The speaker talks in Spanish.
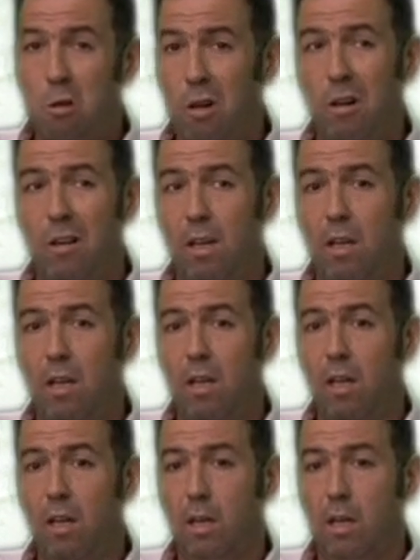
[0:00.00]
Yo la verdad que
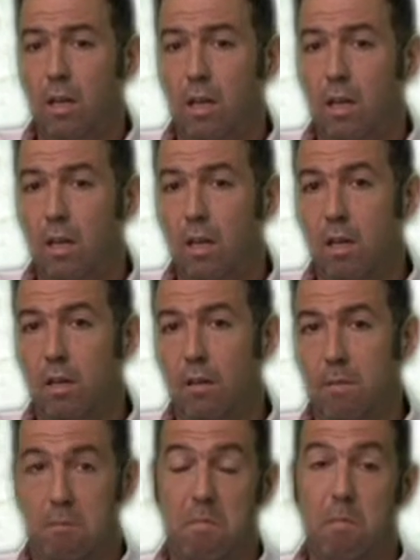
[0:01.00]
eh,
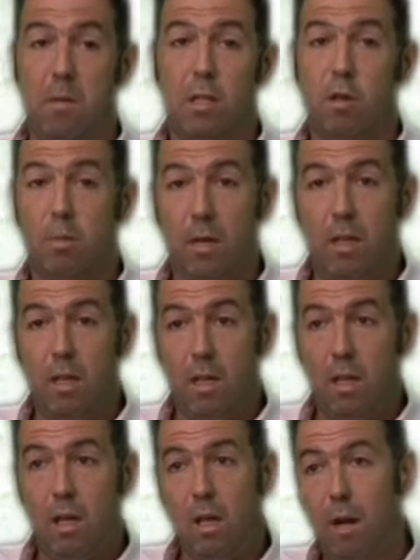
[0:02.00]
me
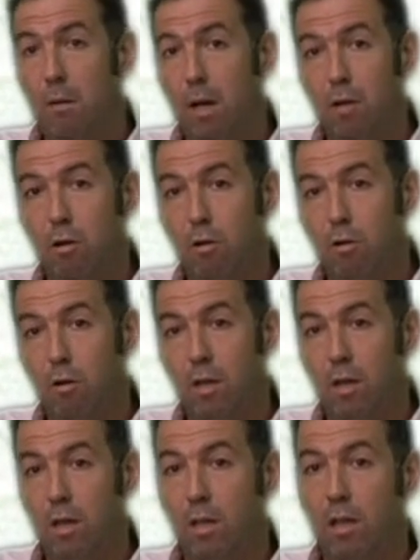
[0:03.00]
sorprendí hablando con
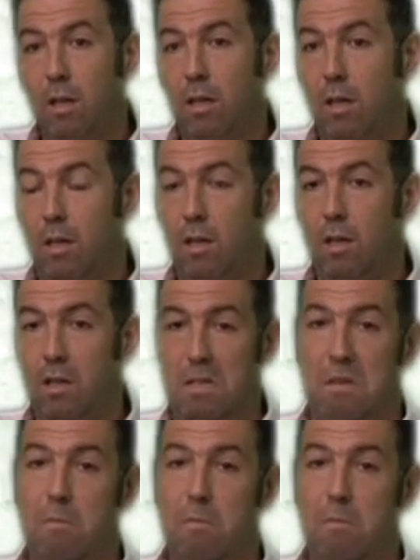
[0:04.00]
eh,